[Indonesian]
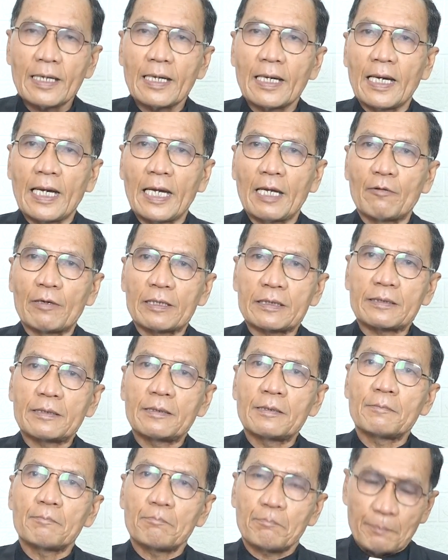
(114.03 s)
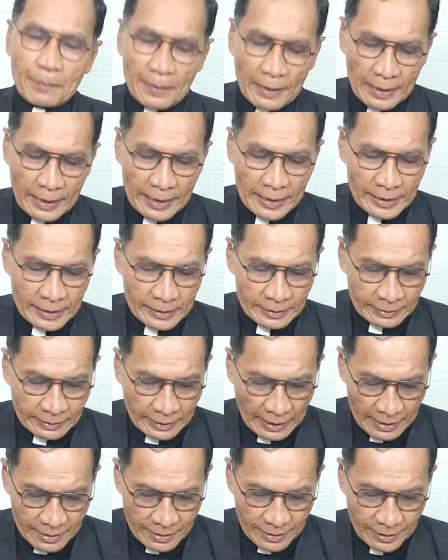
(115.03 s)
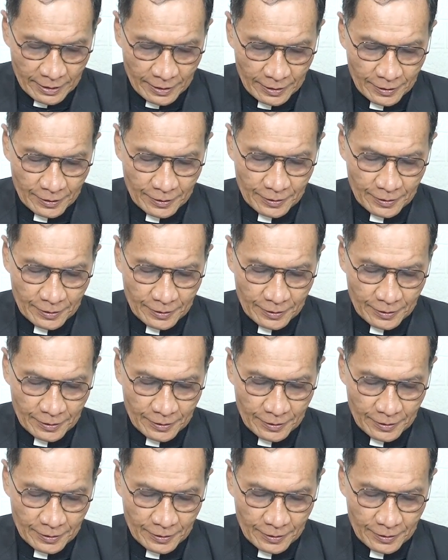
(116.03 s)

lewat pelayanan kasih.